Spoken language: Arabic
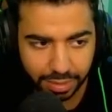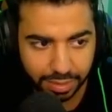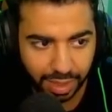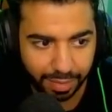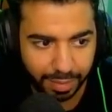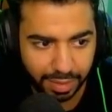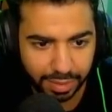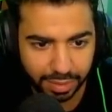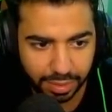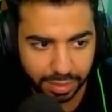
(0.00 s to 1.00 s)
تقريبا
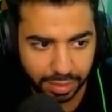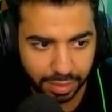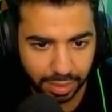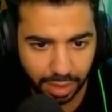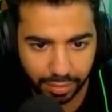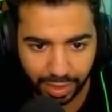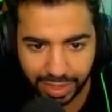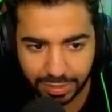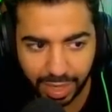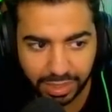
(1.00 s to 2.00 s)
اعتقد
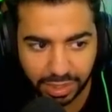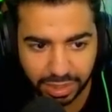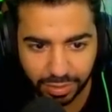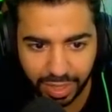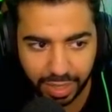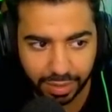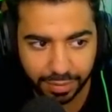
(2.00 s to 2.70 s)
لازم نعيش 10 ثواني هنا